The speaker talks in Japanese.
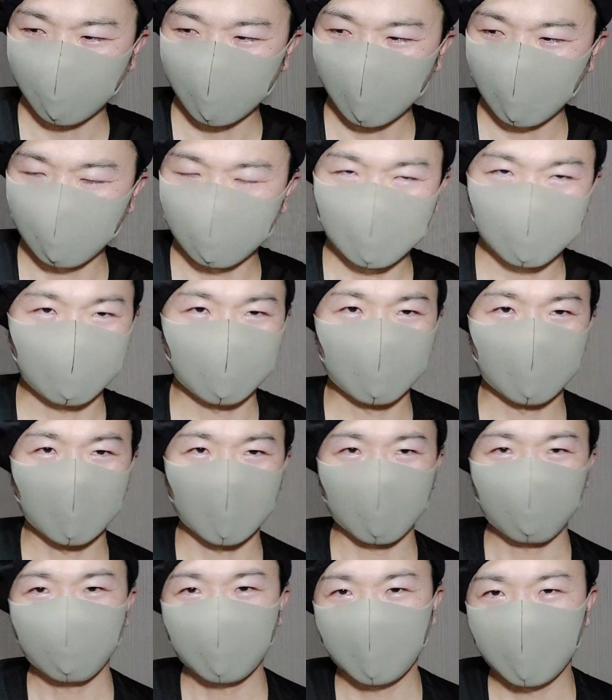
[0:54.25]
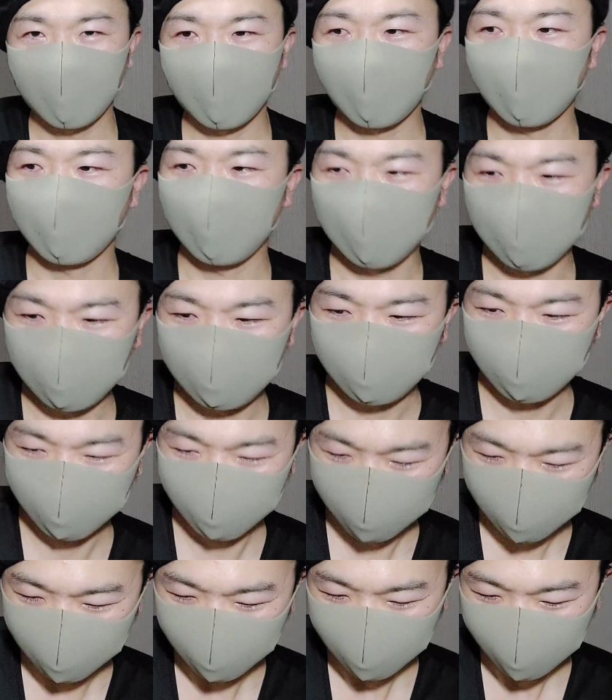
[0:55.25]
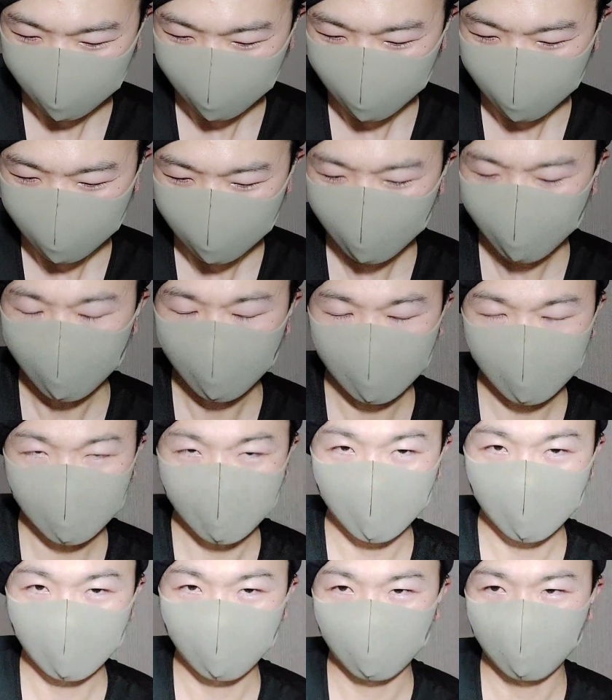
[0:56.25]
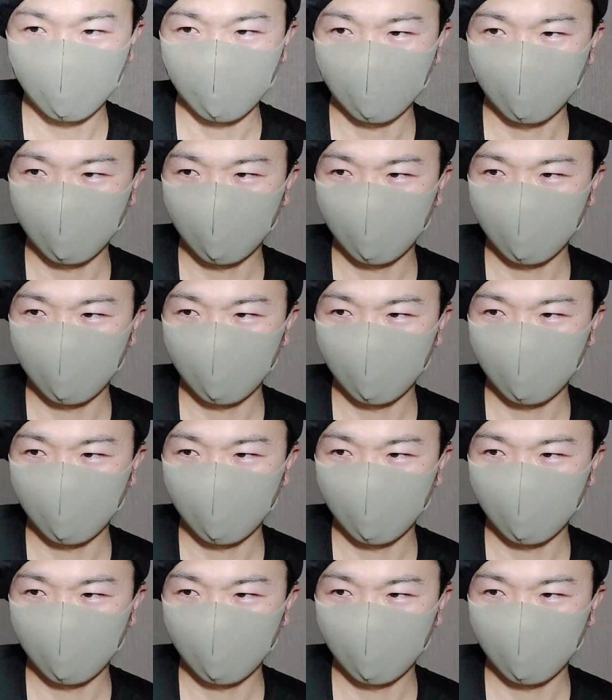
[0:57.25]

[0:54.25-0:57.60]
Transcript: あの自分ガン見できないんですよあの